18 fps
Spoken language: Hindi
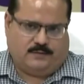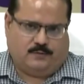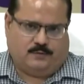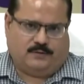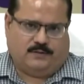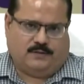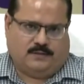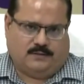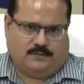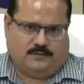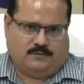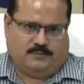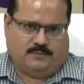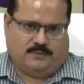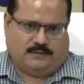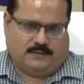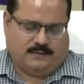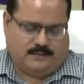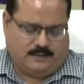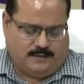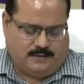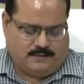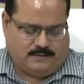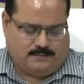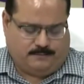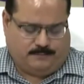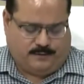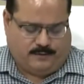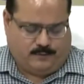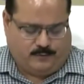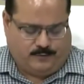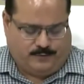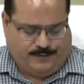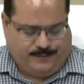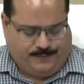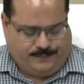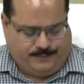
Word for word: टोटल जो मतगणना संपन्न होगी